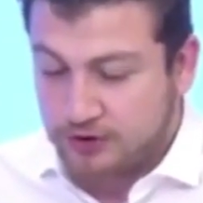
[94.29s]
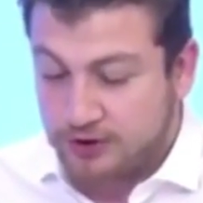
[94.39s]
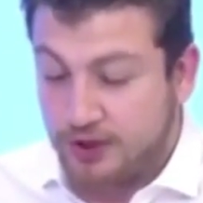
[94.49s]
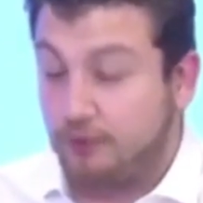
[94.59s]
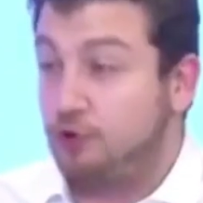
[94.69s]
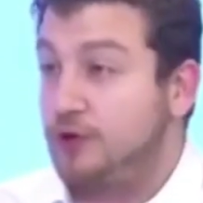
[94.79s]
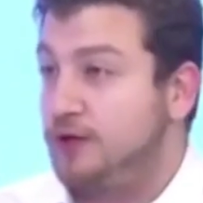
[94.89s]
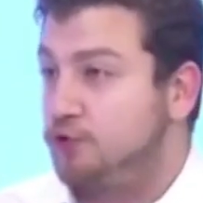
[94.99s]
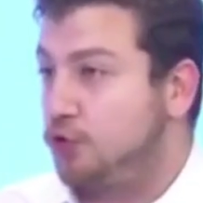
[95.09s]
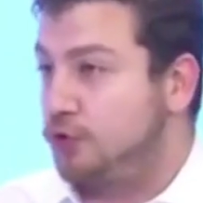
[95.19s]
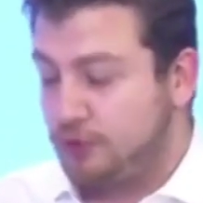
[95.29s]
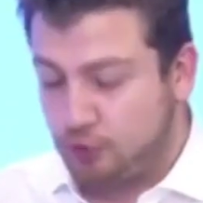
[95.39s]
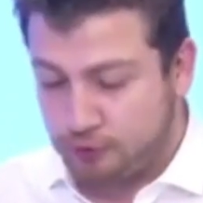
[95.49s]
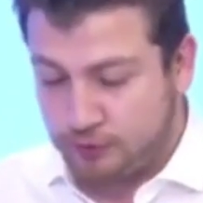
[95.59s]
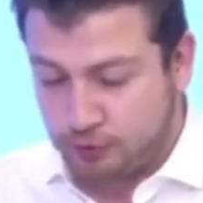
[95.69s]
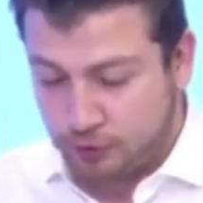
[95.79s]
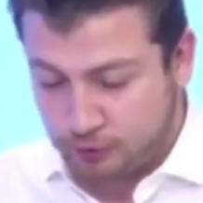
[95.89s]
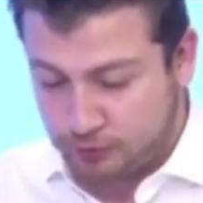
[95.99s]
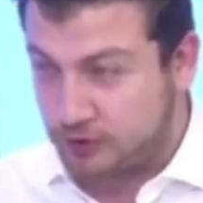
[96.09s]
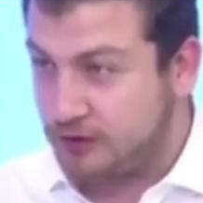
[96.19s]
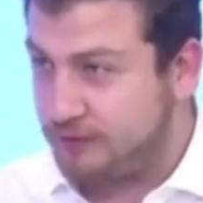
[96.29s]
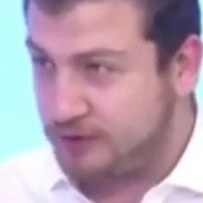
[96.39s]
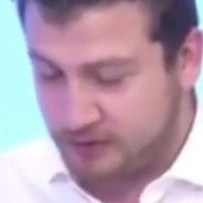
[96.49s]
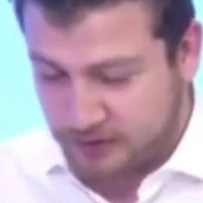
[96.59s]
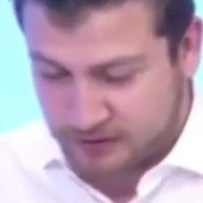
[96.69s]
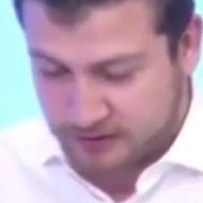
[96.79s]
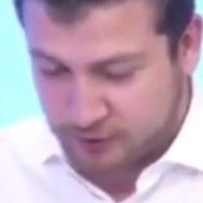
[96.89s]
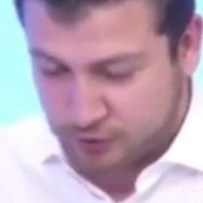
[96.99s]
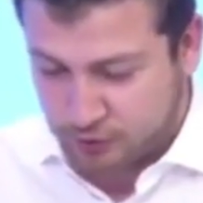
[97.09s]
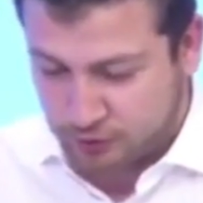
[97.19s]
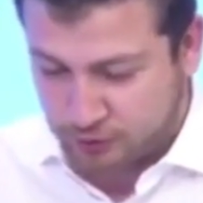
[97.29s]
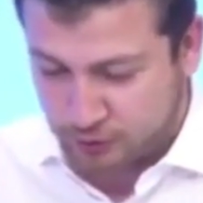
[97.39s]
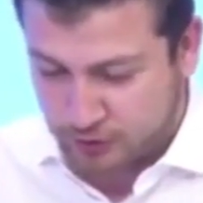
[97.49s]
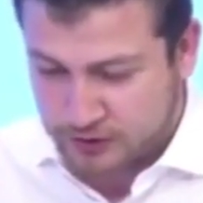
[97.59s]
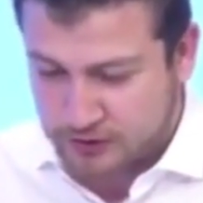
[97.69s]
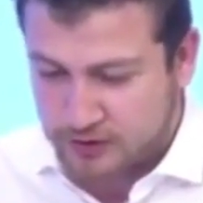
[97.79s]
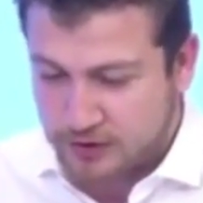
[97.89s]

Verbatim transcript: Chievo'da en çok 700 bin euro oluyormuş. Adamları asgari ücret oynatıyorlar.